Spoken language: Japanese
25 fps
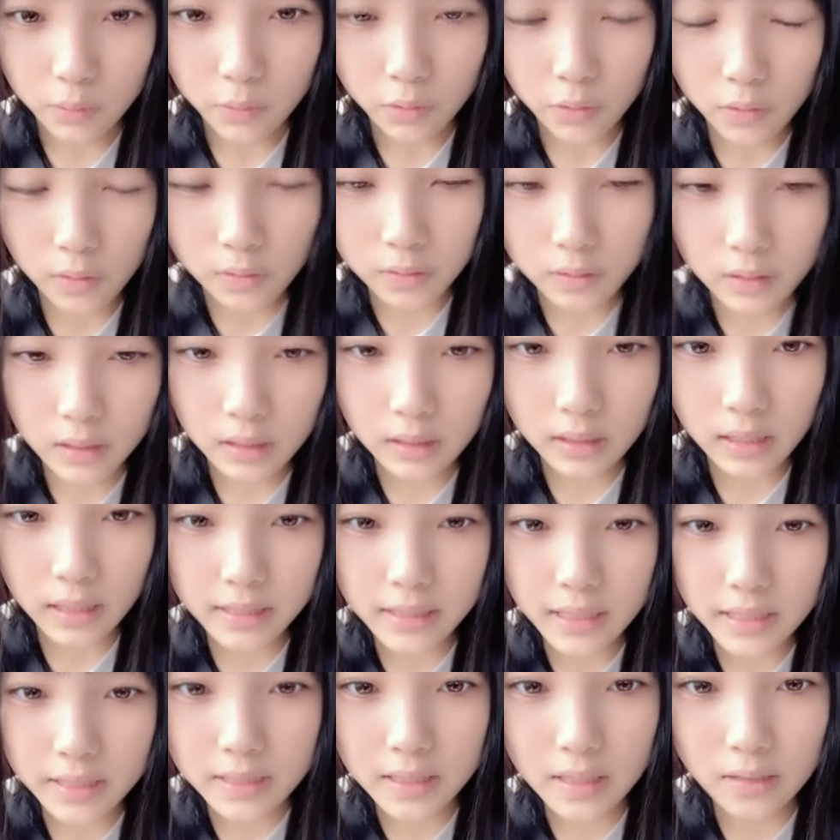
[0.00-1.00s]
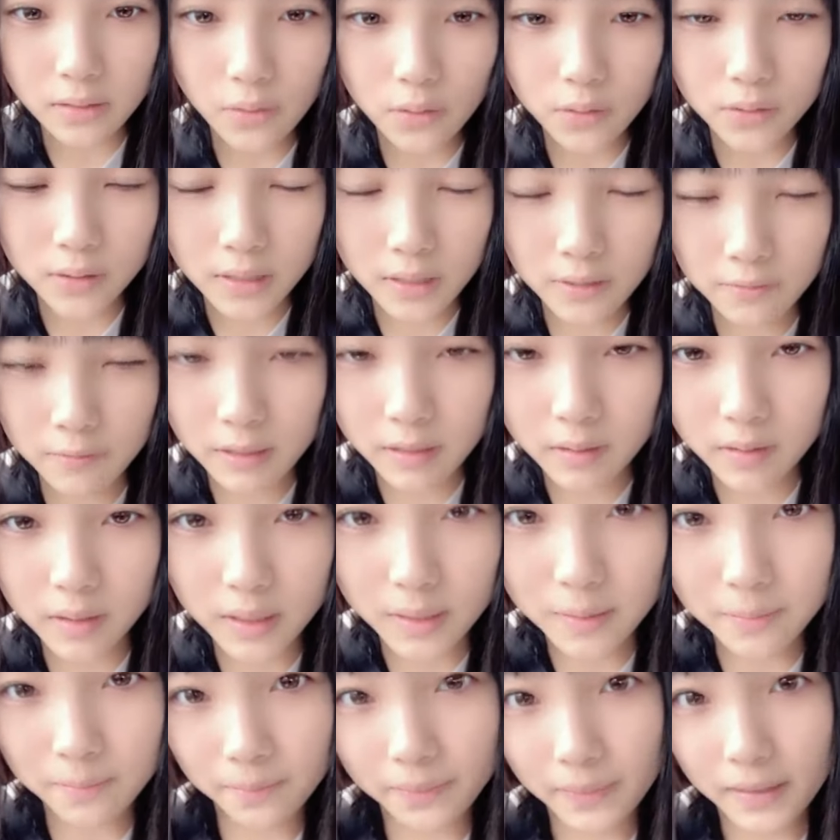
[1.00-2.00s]
でもゴール大切なゴールデンウィーク
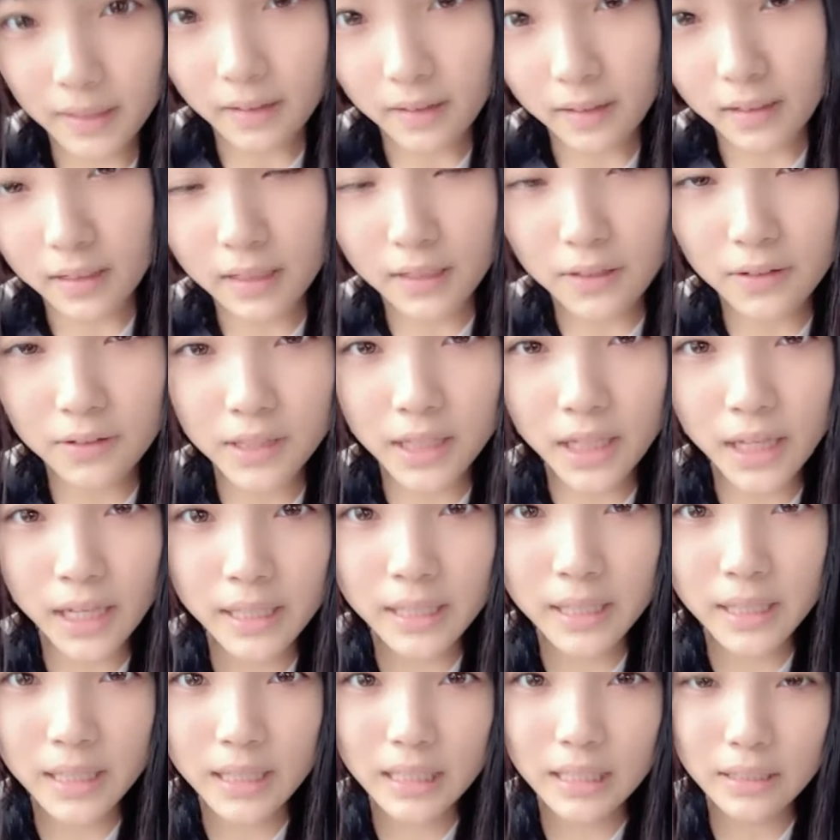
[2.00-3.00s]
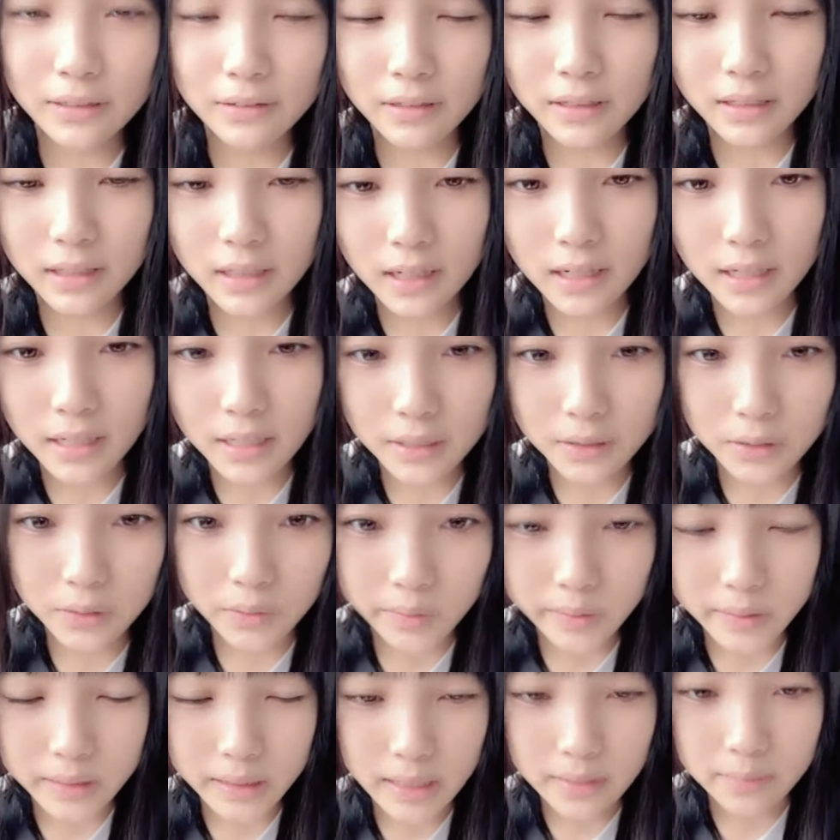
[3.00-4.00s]
にリオに会いに来てくれてありがと
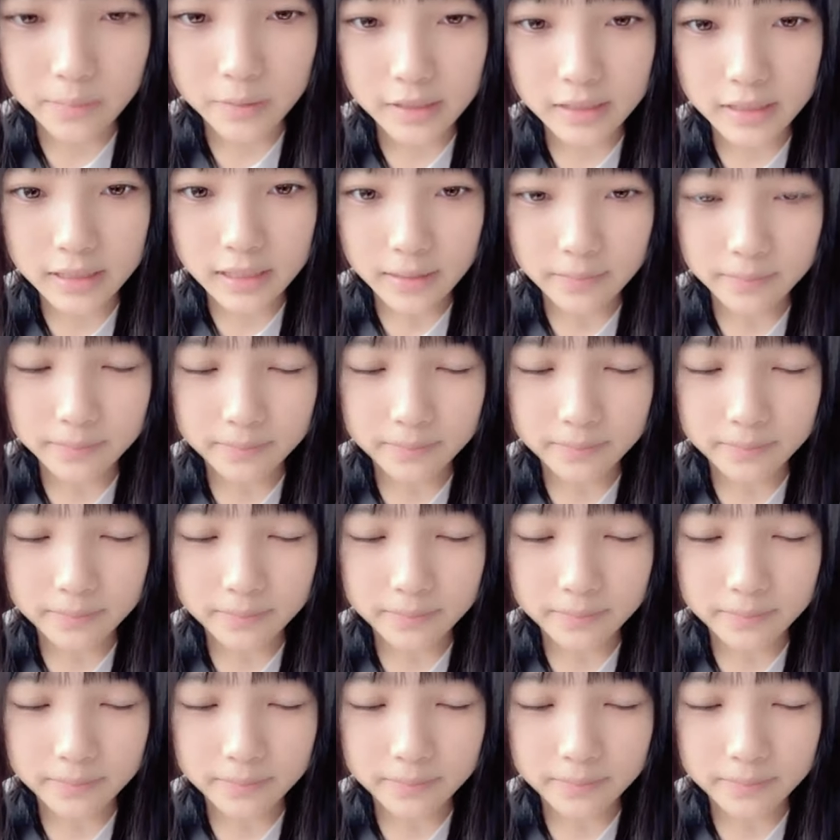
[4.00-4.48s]
うございました